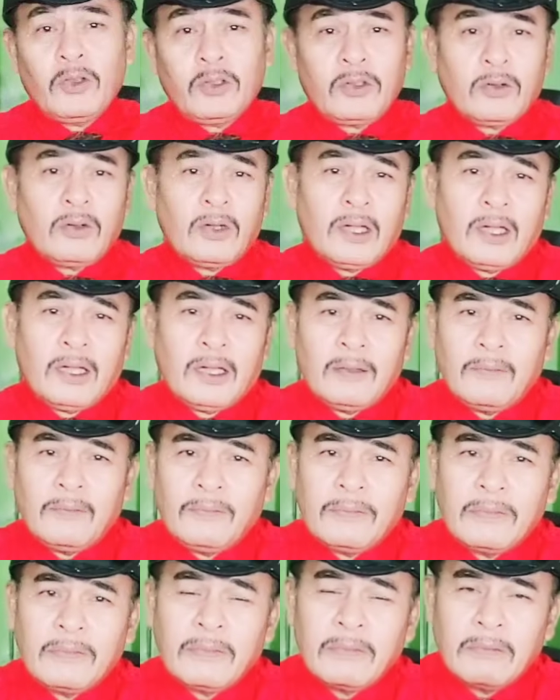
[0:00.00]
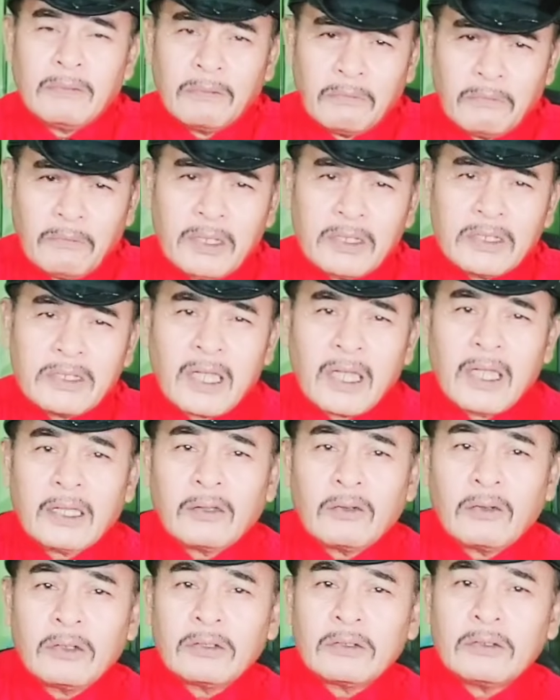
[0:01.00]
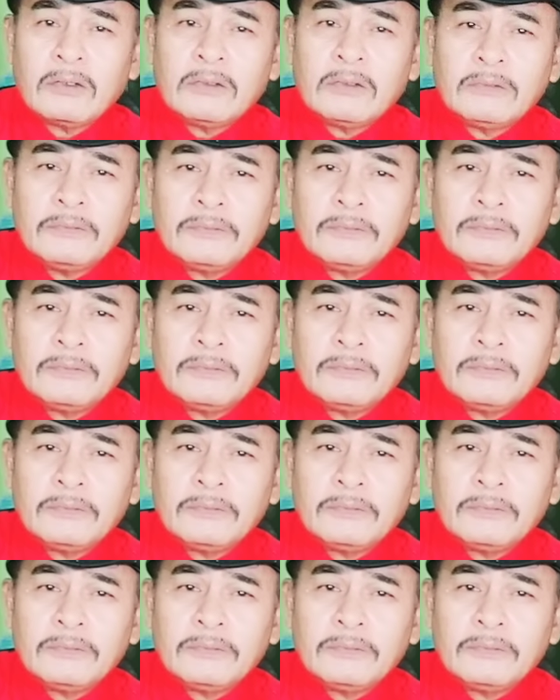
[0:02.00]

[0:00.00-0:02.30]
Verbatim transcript: itong uh, mensahe kong ito.